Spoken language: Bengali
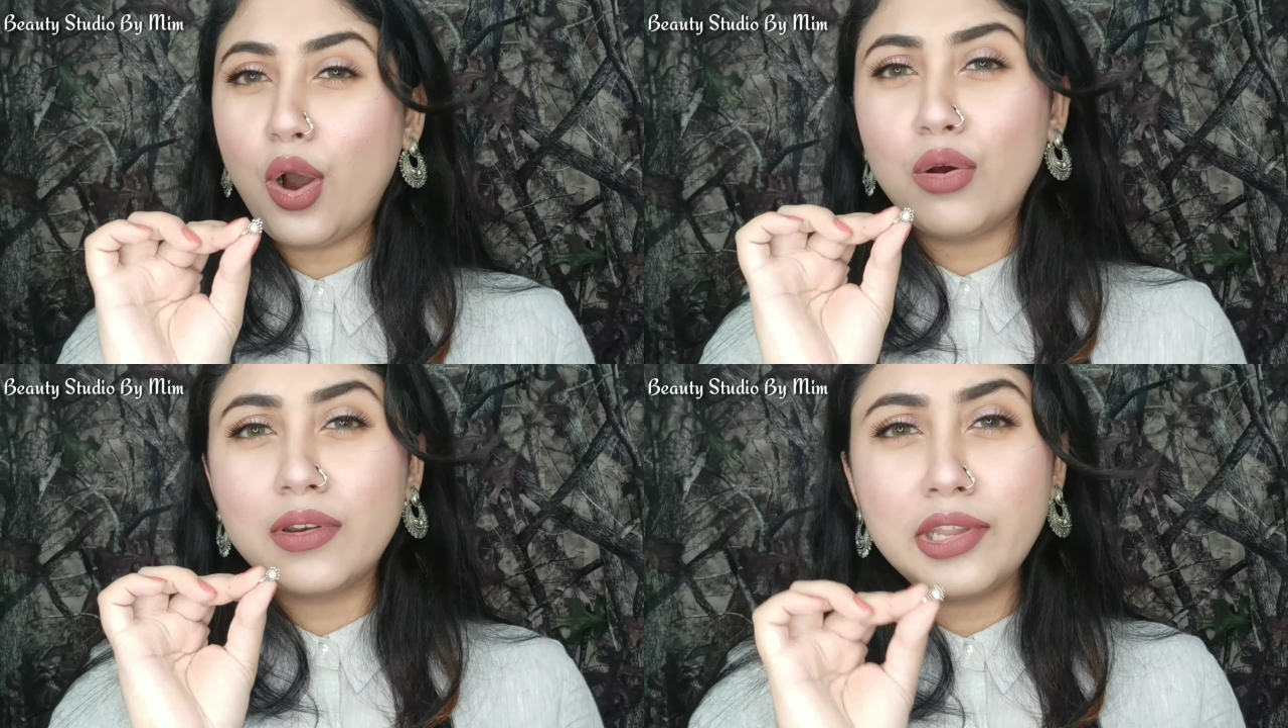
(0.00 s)

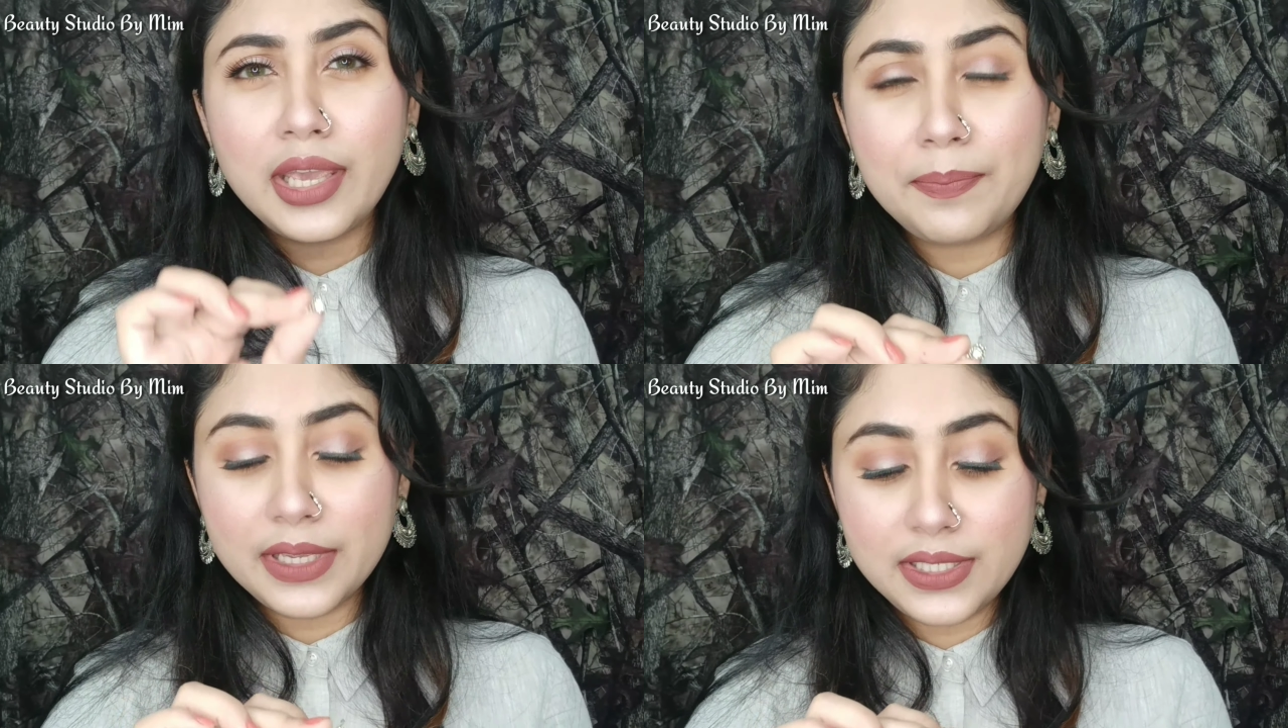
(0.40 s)

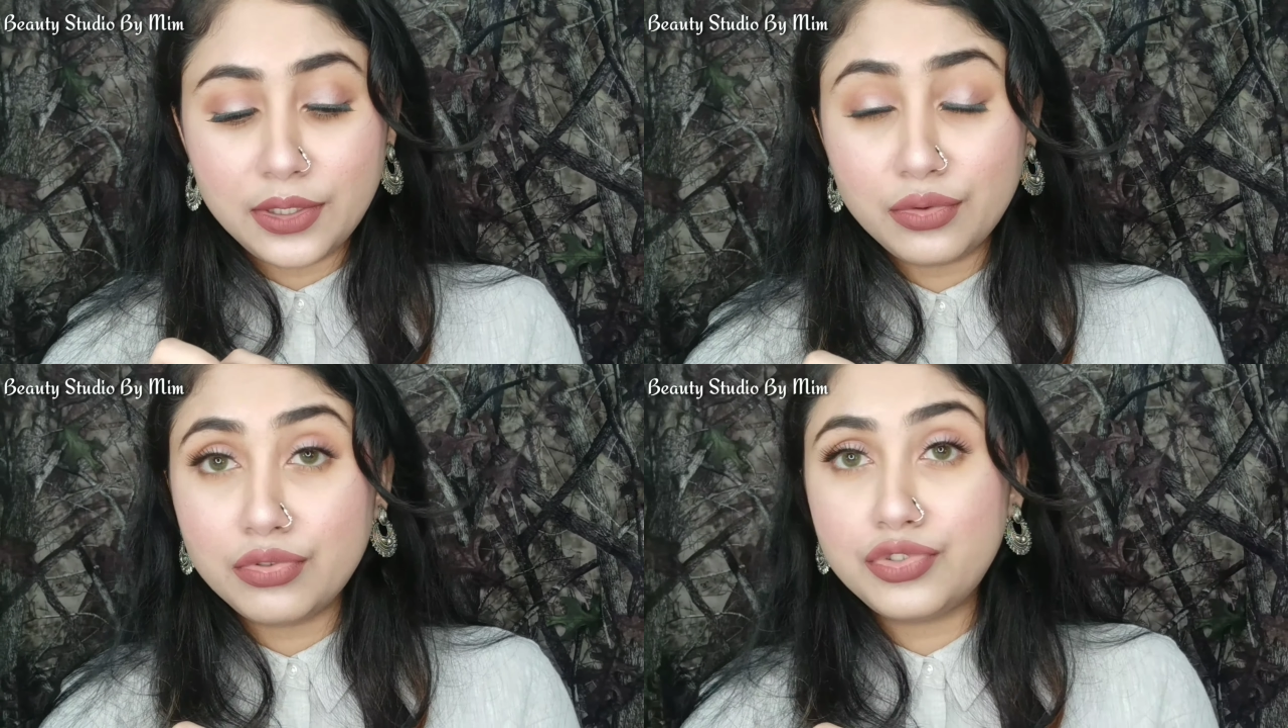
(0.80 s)
অনেক বেশি
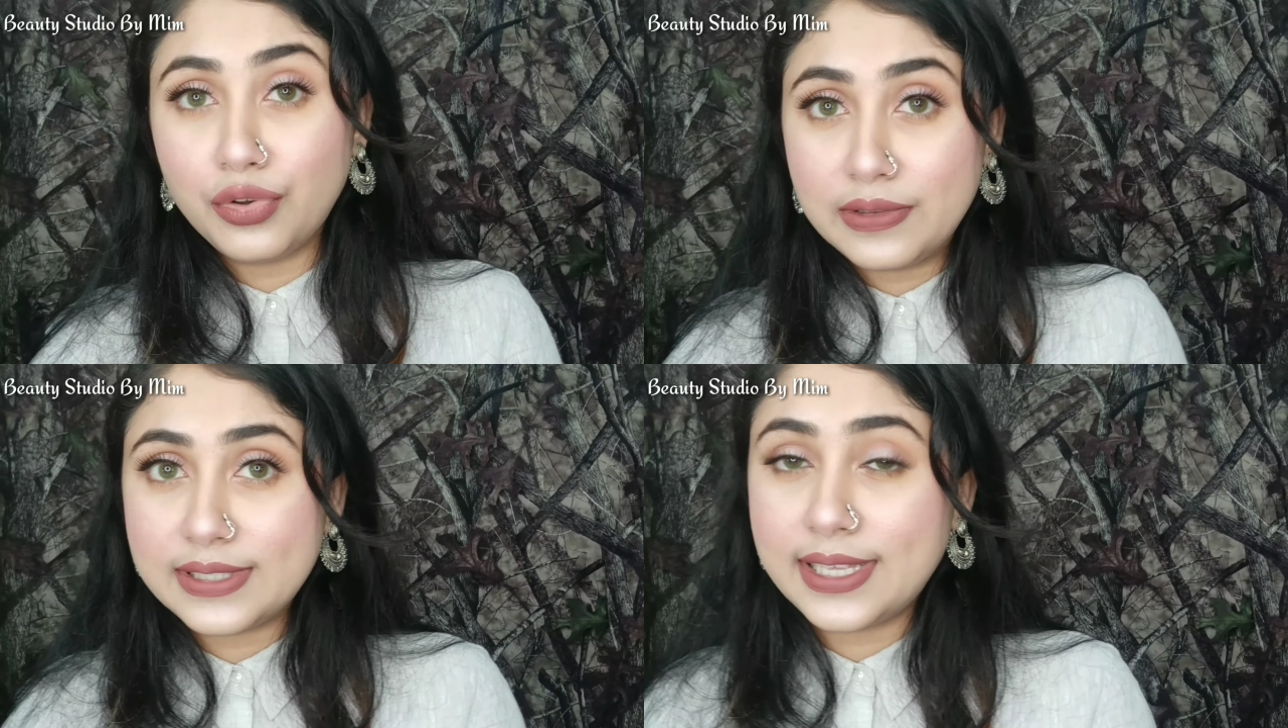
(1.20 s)
কিন্তু
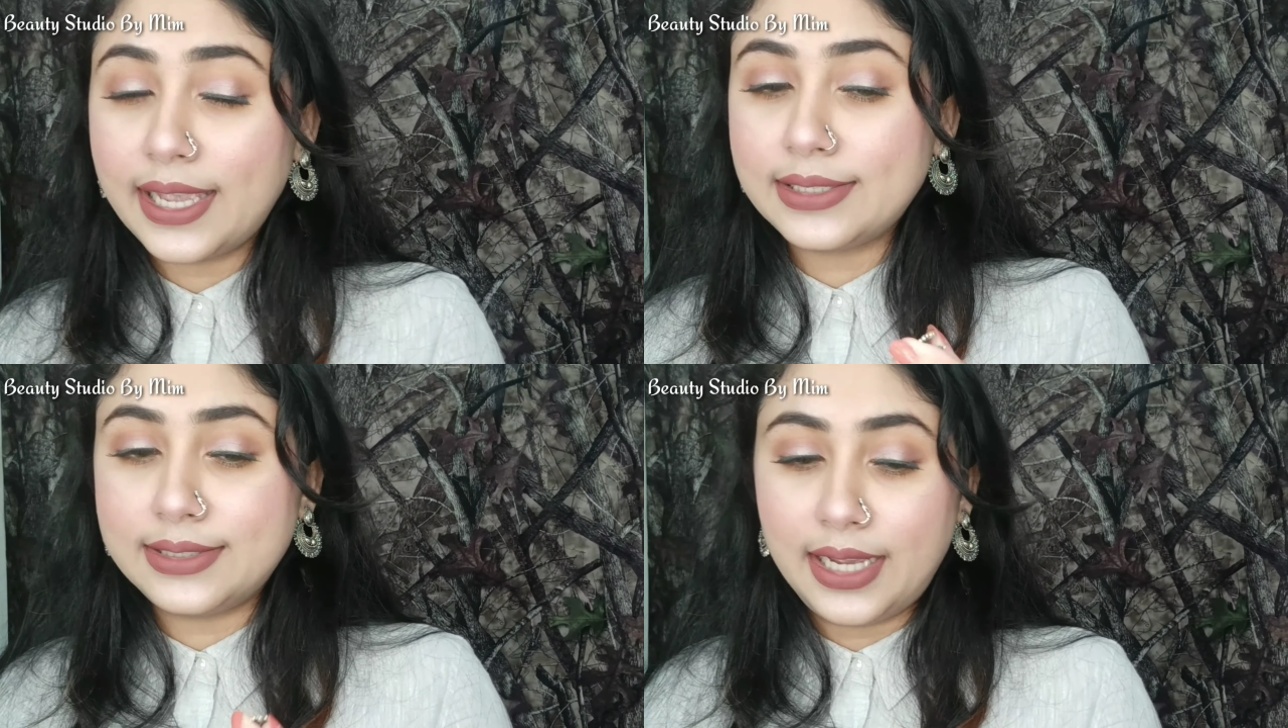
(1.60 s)
চলছে
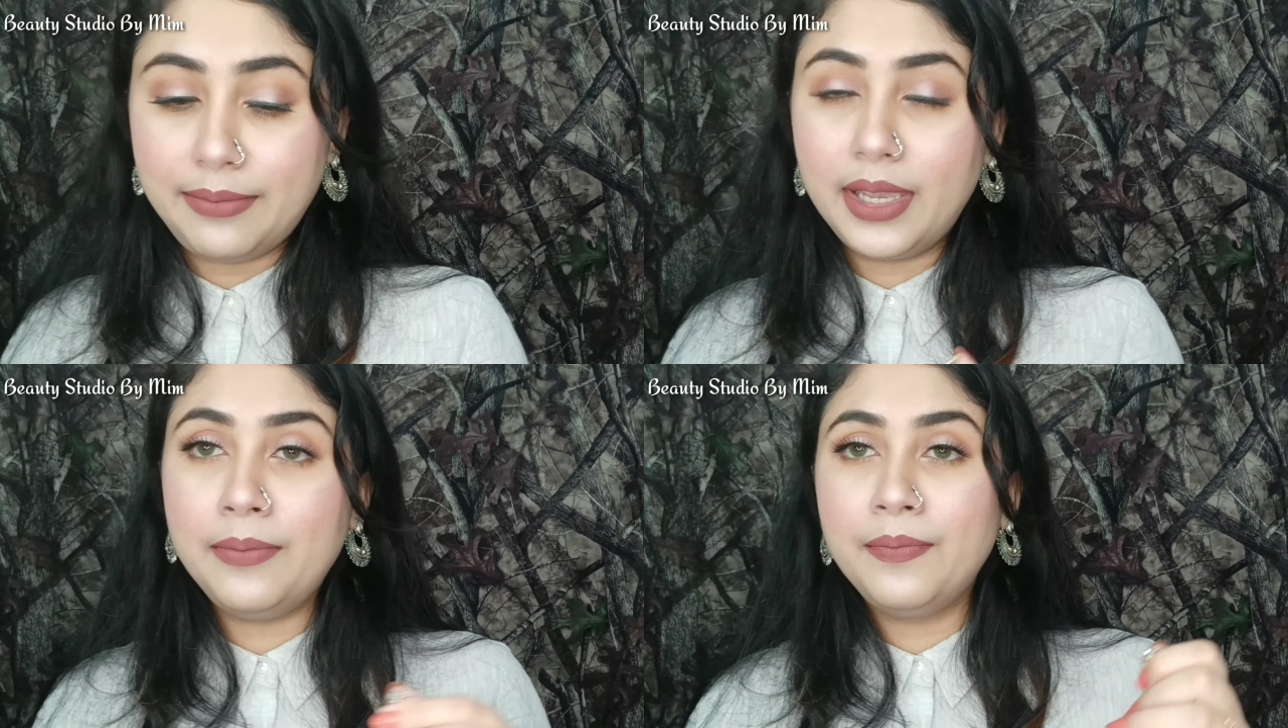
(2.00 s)
একটা
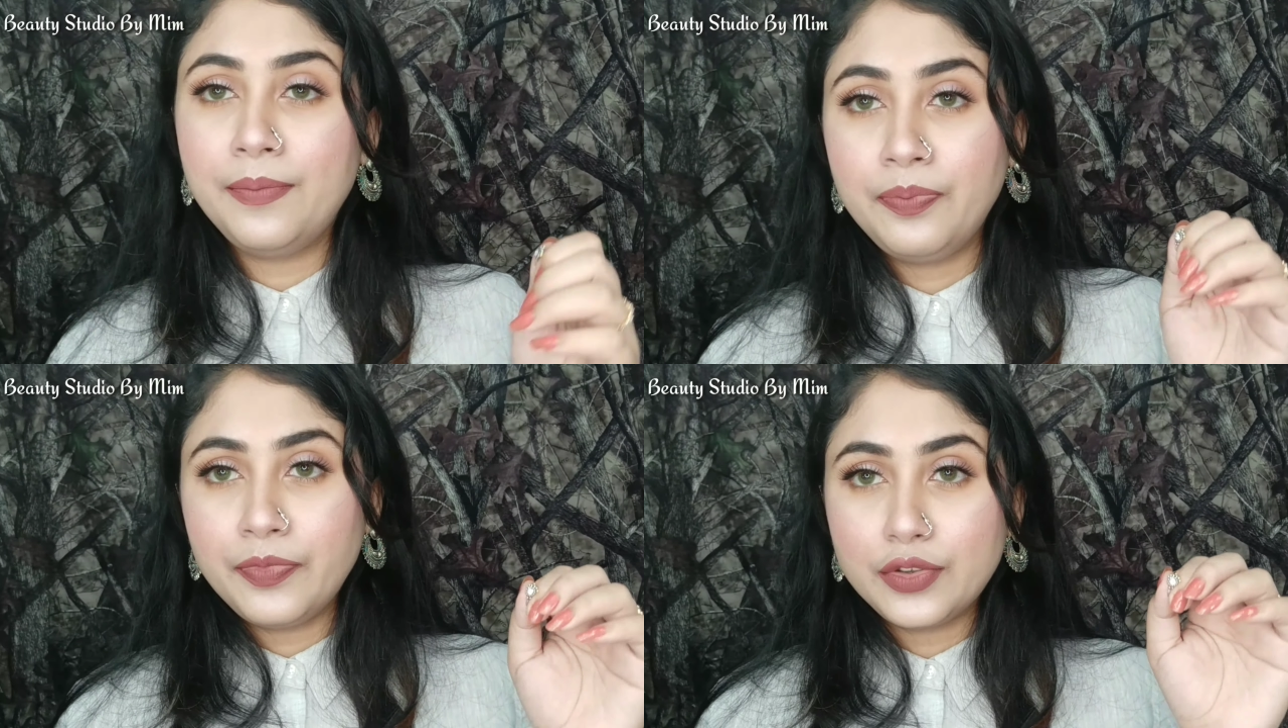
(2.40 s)
টাইমে
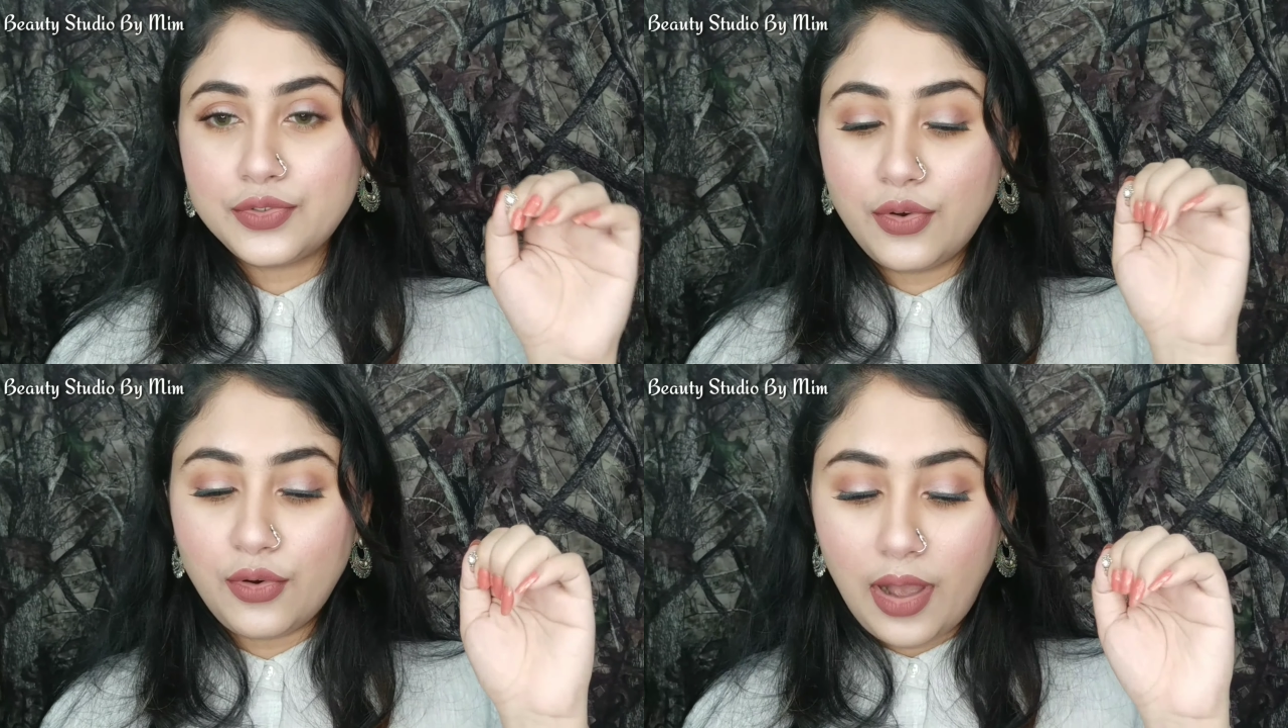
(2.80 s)

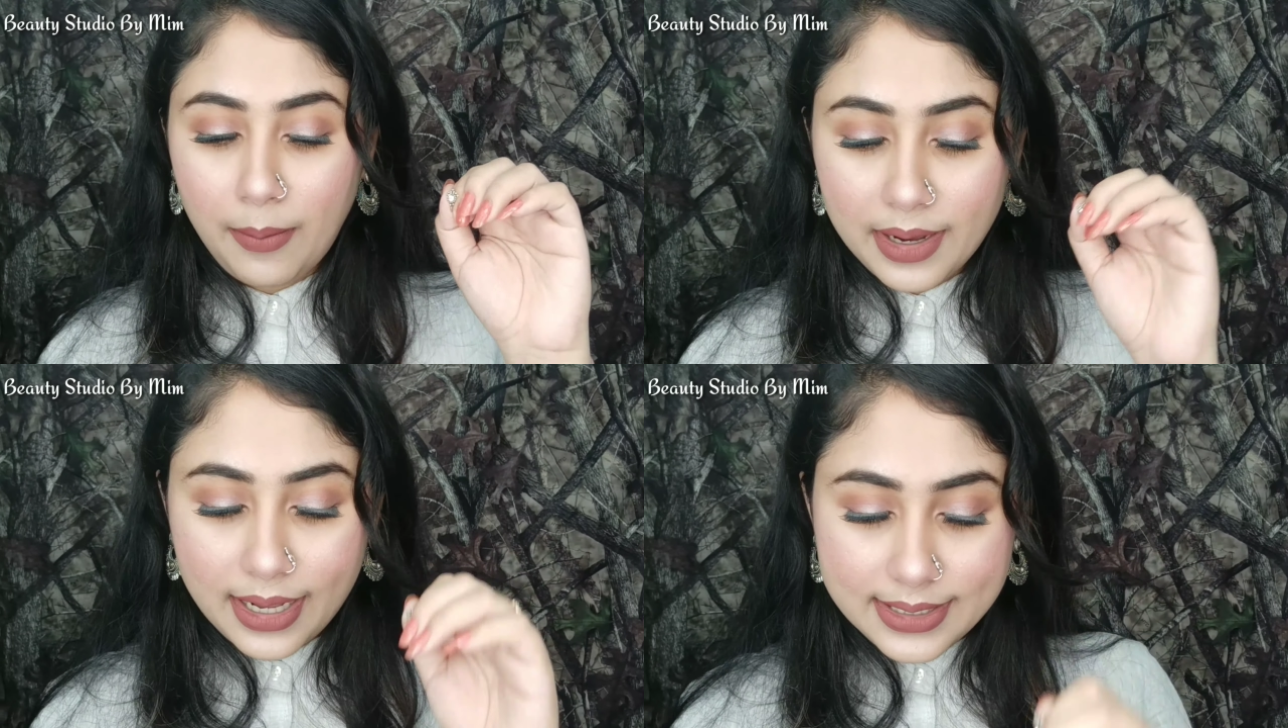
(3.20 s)
সো
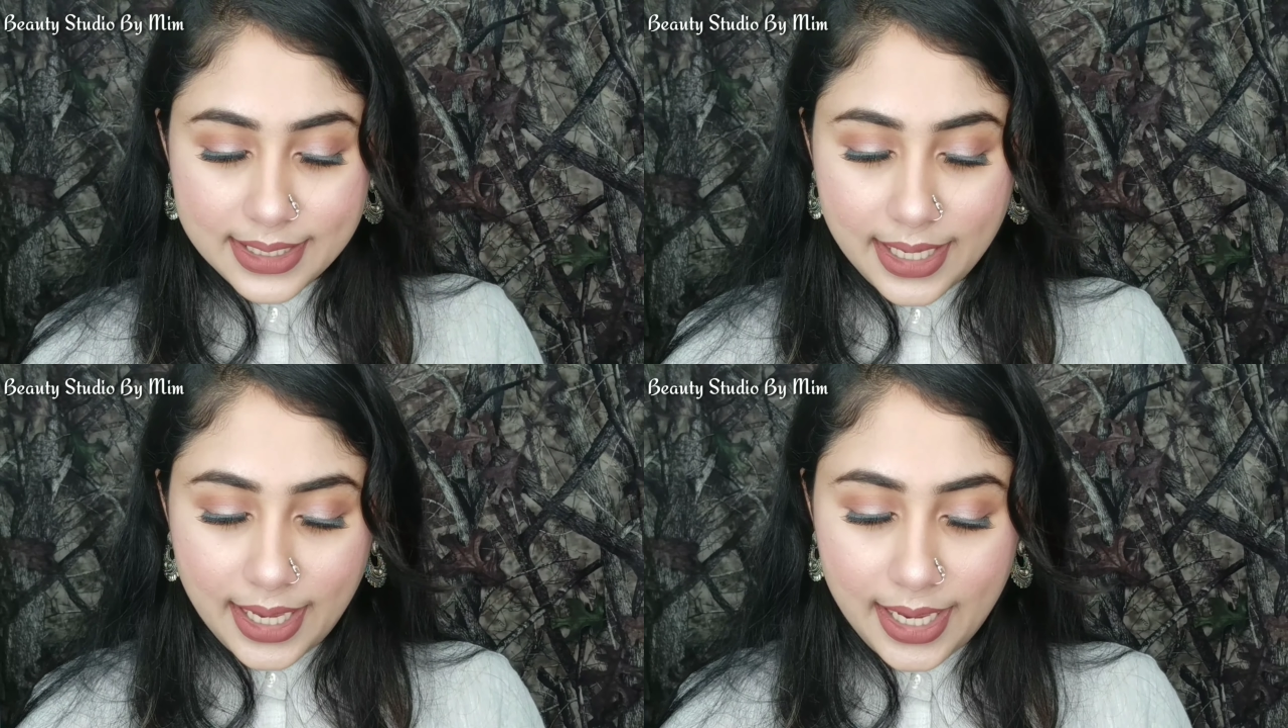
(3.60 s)
আমার
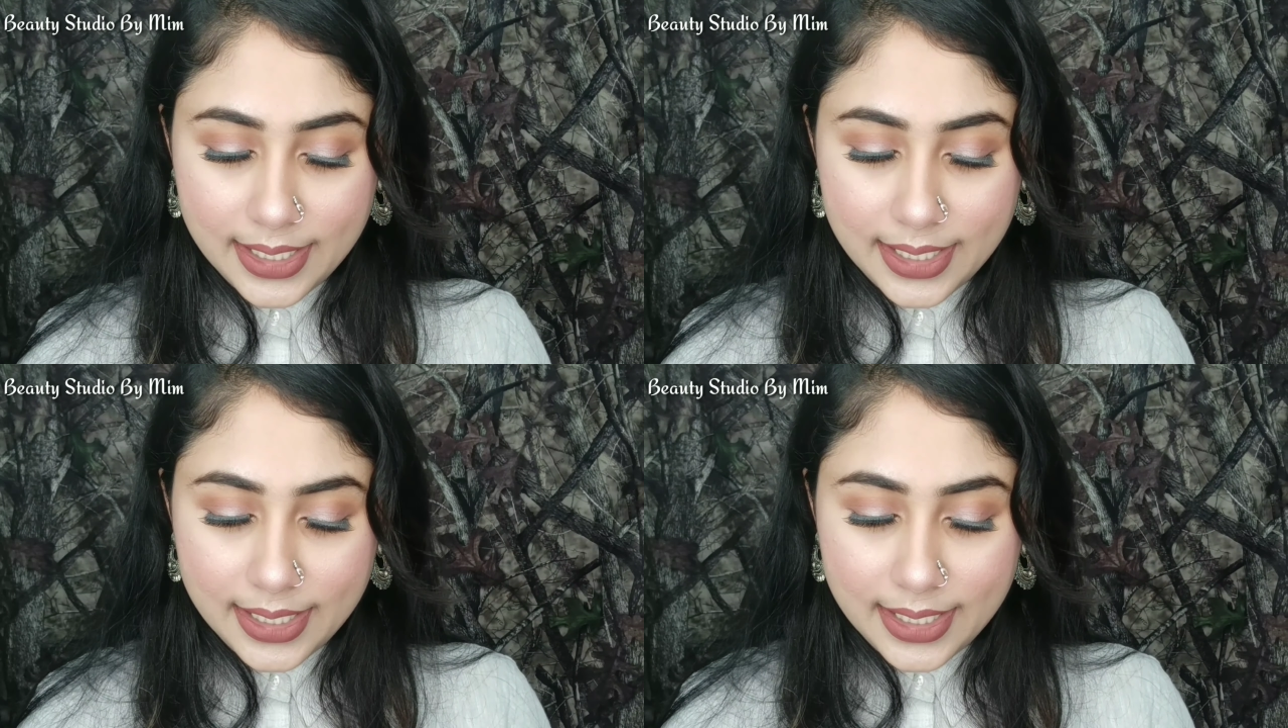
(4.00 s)
কাছে এই